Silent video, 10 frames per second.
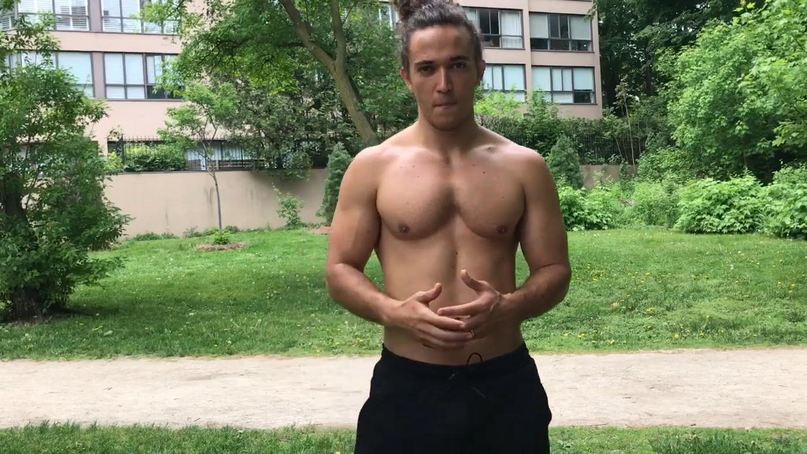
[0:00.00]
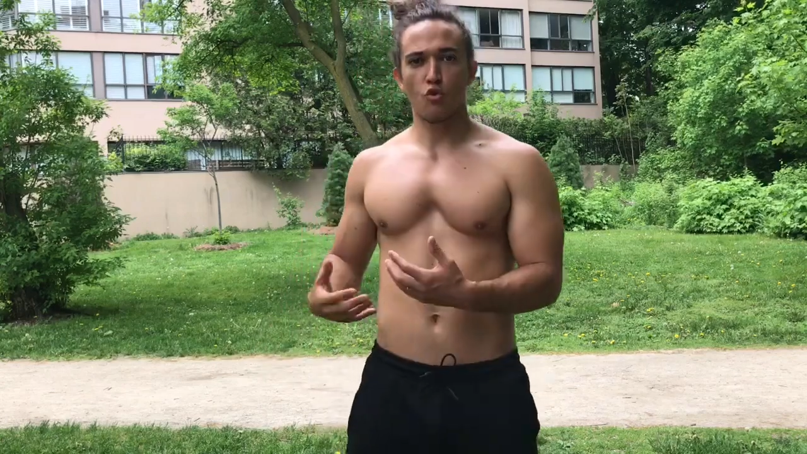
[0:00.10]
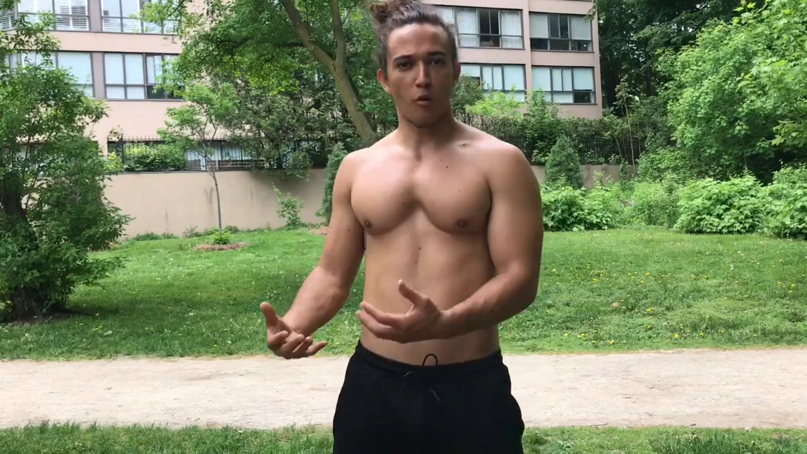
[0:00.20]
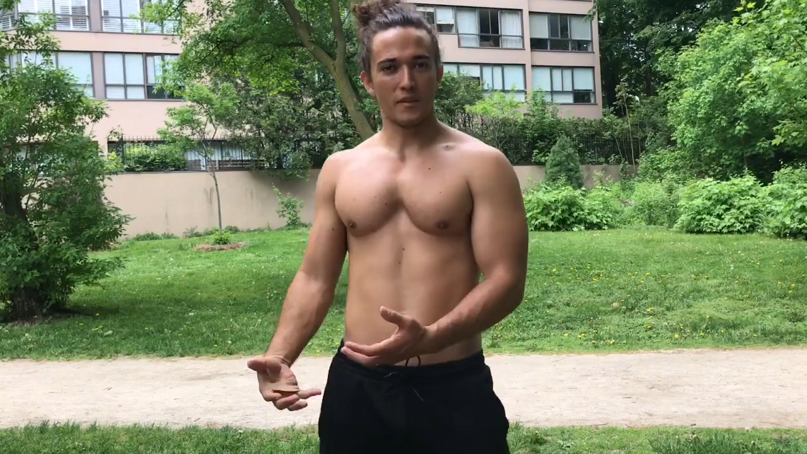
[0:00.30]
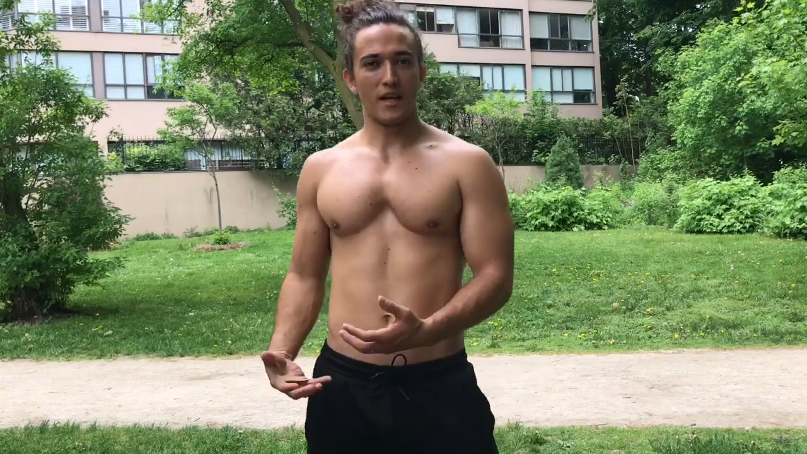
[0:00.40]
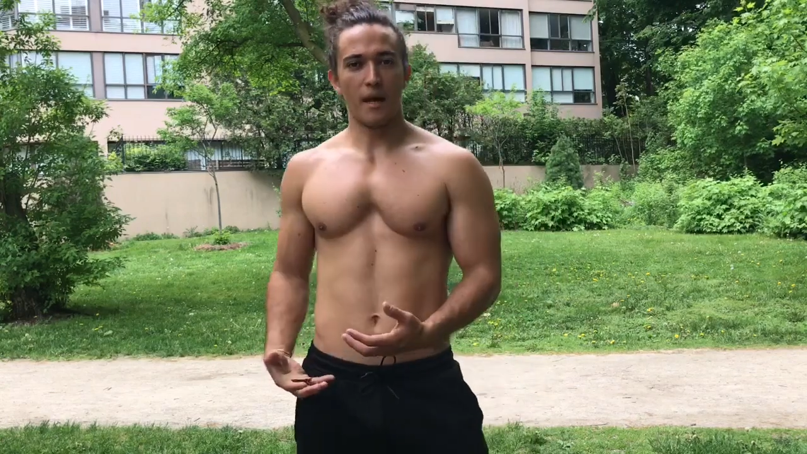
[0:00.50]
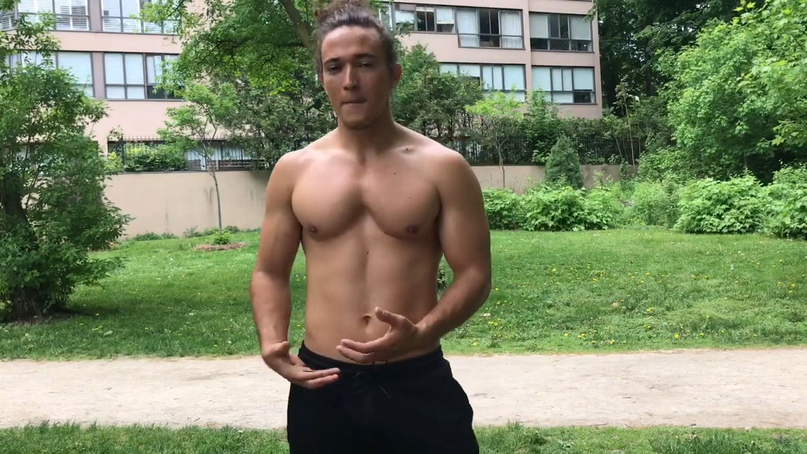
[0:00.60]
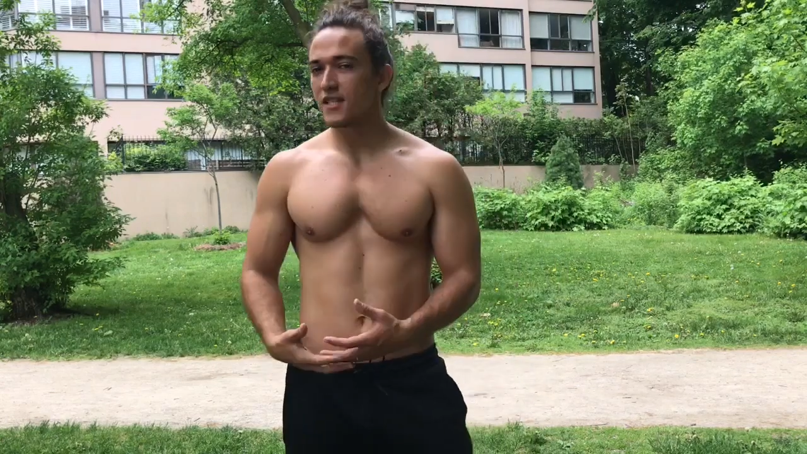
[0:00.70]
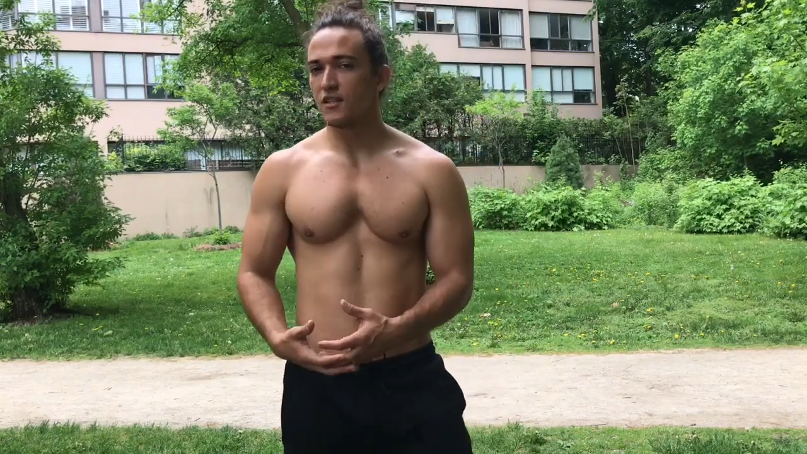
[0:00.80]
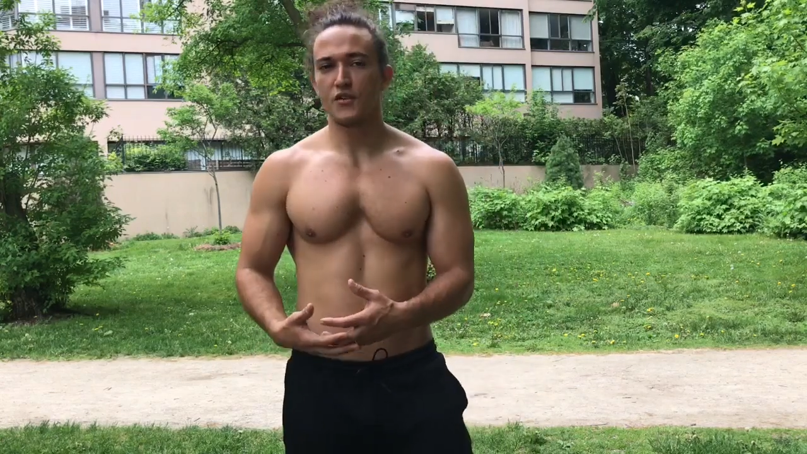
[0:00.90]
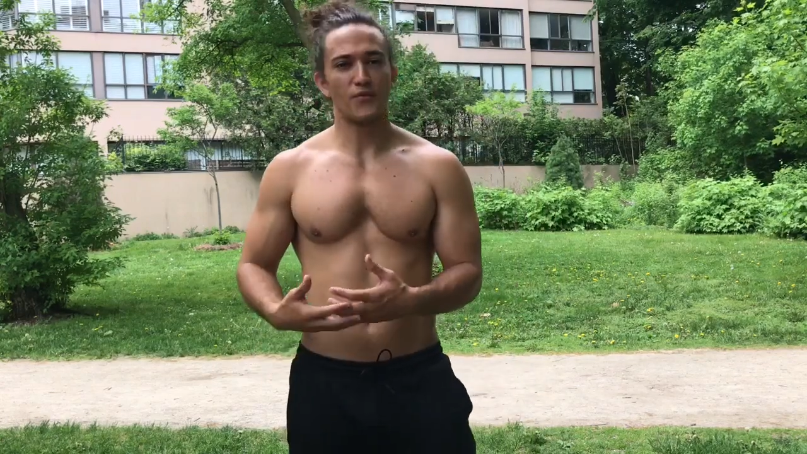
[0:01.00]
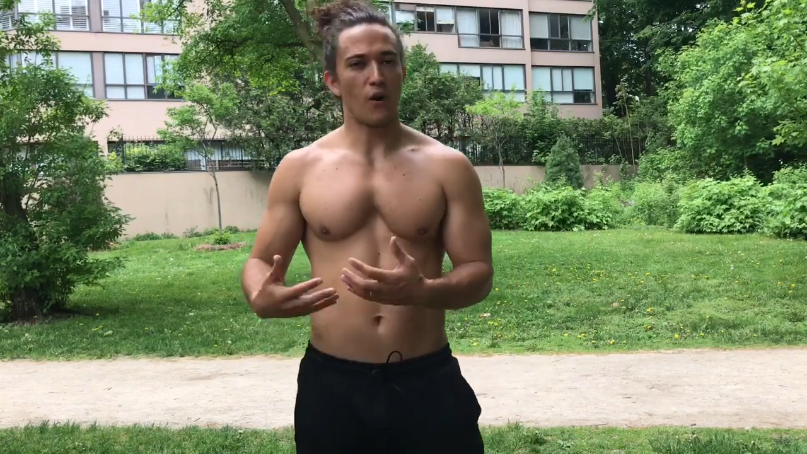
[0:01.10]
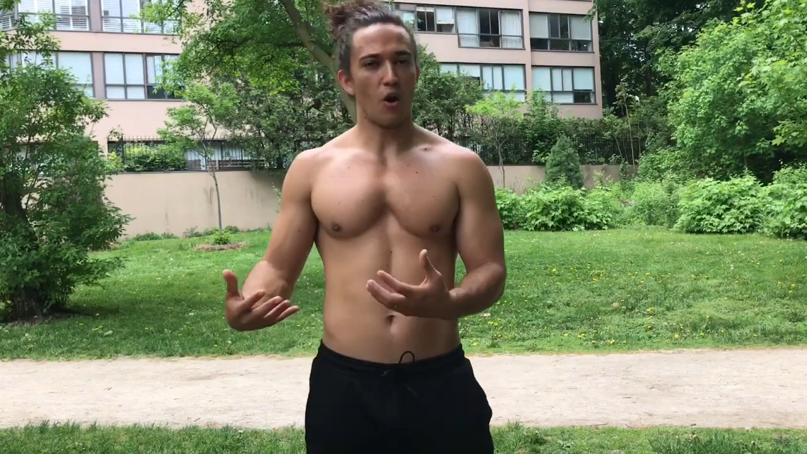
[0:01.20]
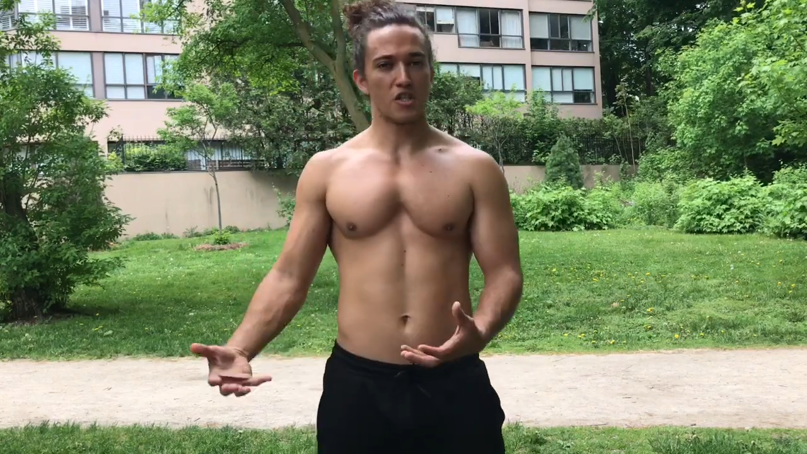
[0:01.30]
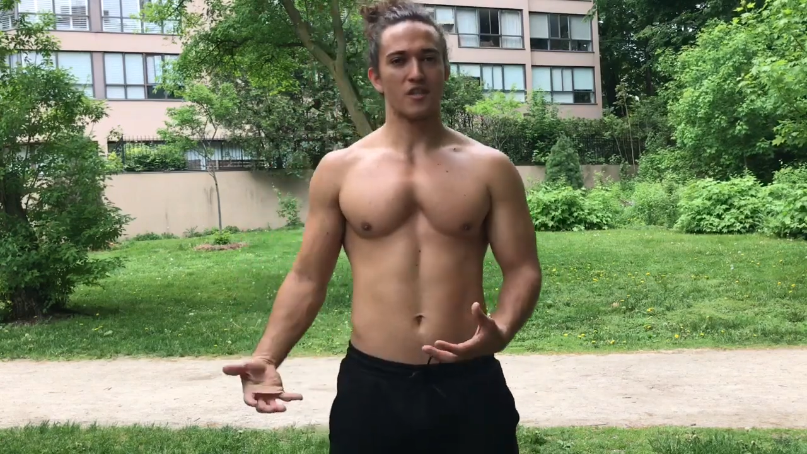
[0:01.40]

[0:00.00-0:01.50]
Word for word: O corpo dela é bastante forte,